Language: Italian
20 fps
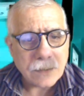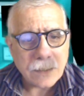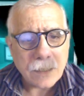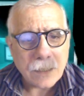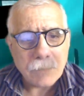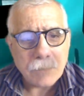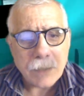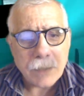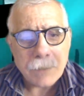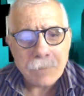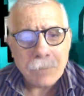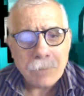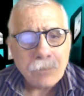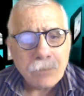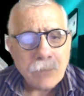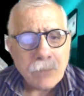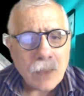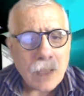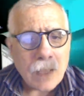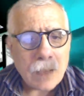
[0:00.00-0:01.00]
settembre.
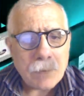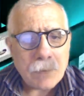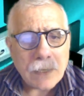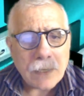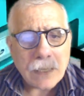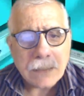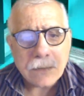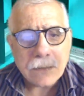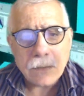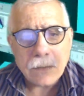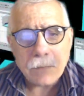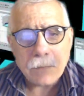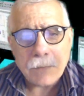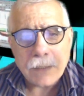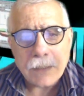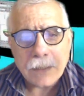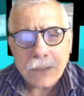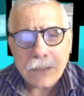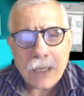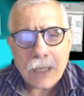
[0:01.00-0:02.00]
A Palazzo dei
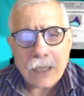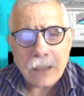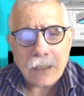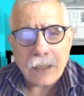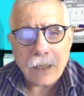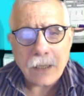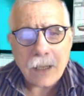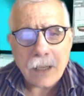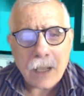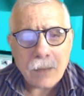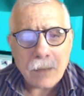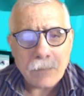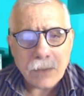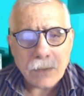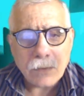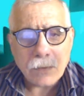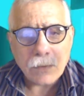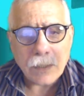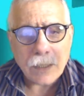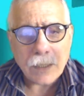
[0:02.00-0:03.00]
Marescialli
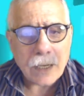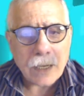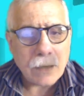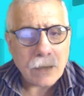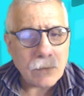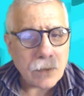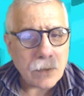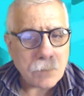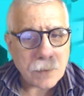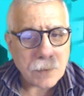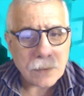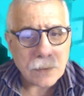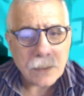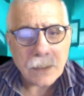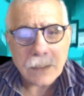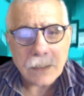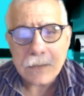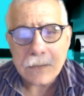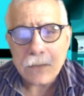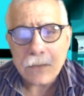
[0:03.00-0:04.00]
cambiano le regole per
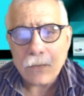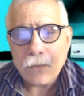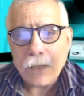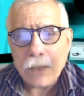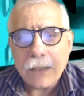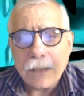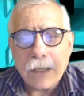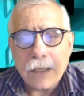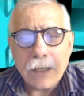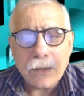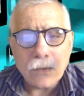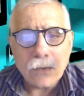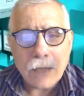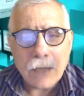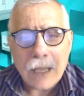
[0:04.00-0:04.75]
l'elezione dei